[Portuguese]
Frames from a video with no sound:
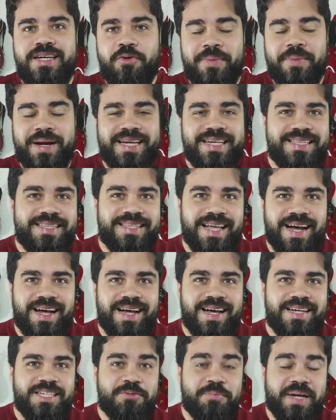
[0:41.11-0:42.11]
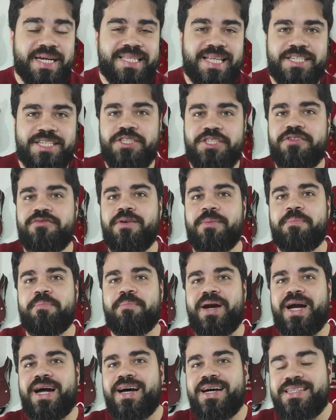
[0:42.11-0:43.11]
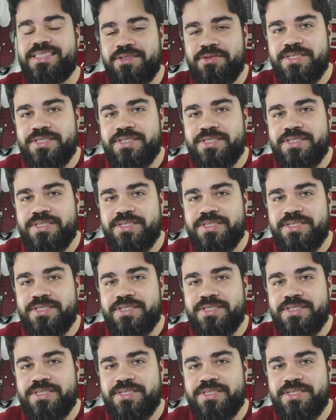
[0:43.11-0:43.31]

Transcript: Como é que tá a expectativa para